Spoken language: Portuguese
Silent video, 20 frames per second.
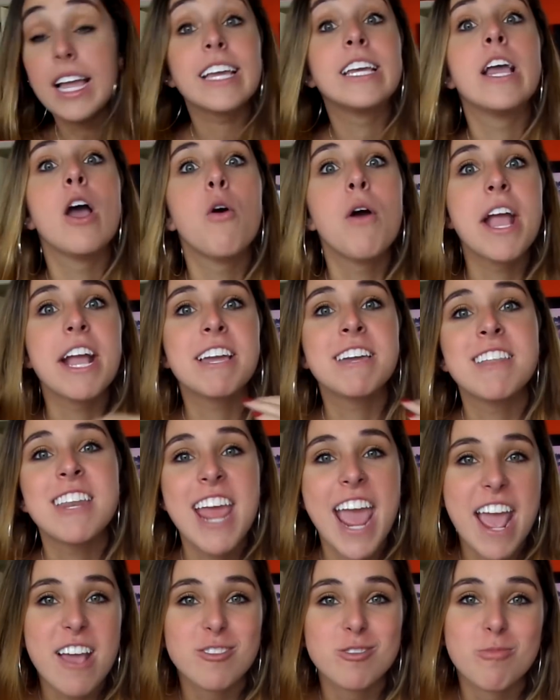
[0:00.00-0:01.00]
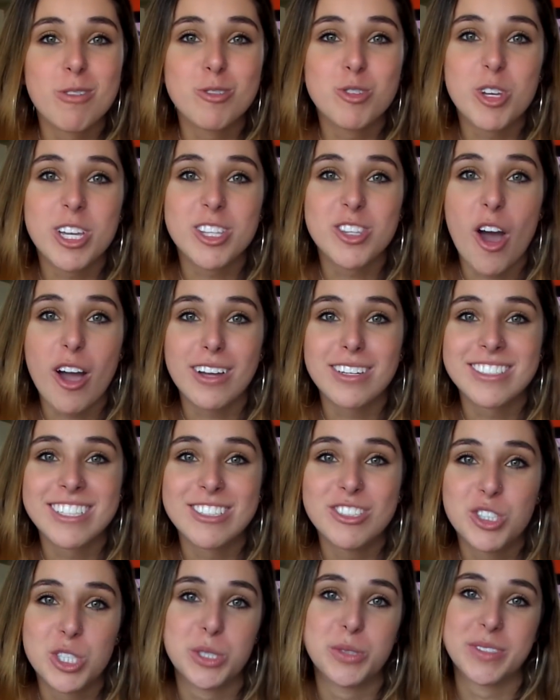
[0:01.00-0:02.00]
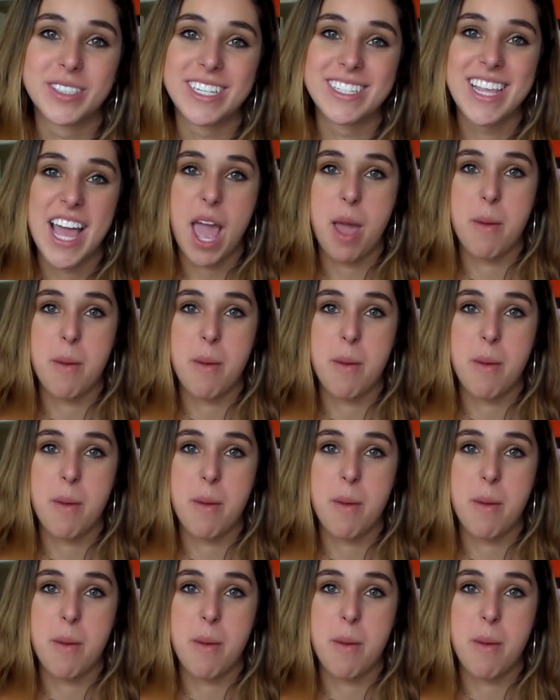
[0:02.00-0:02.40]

E eu recriei os meus TikToks antigos nessa